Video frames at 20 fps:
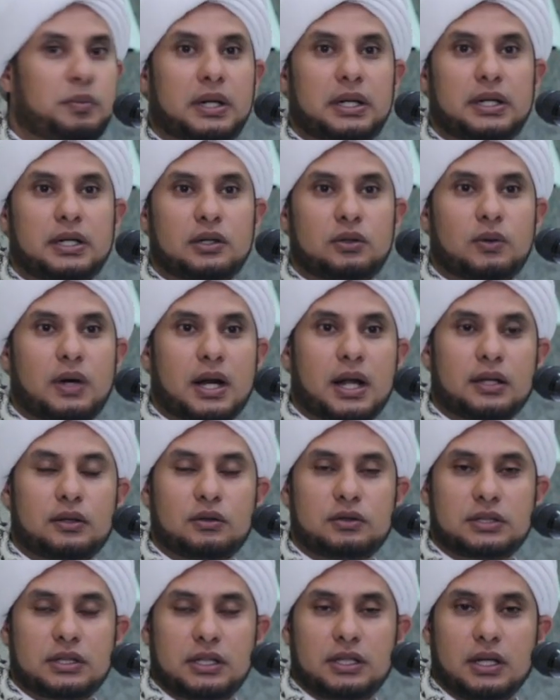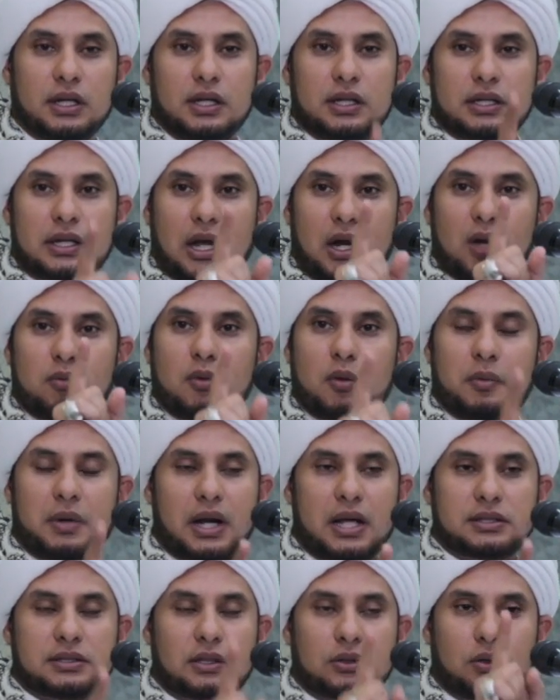banding 200. Jadi kalau mau
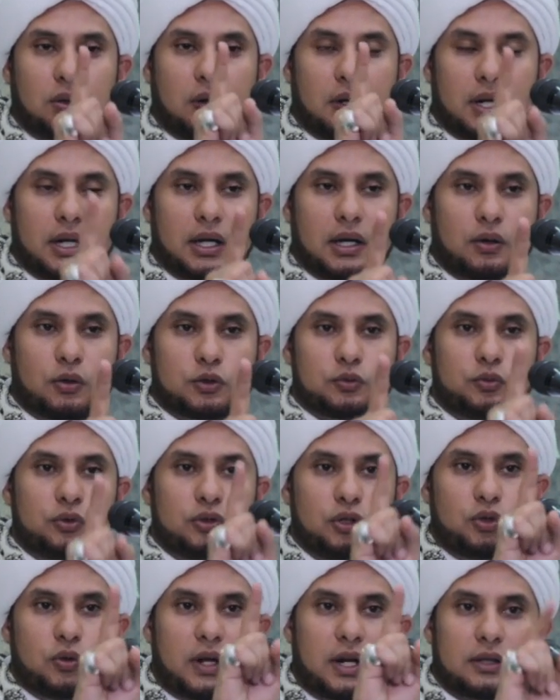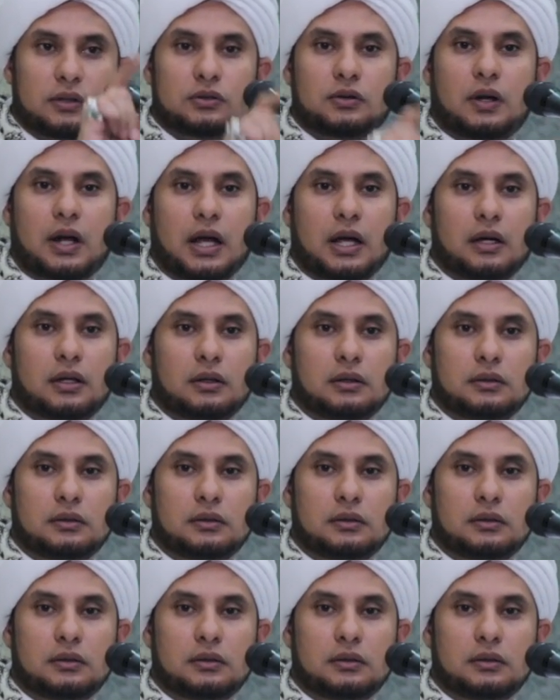menang satu orang harus bunuh 200 orang.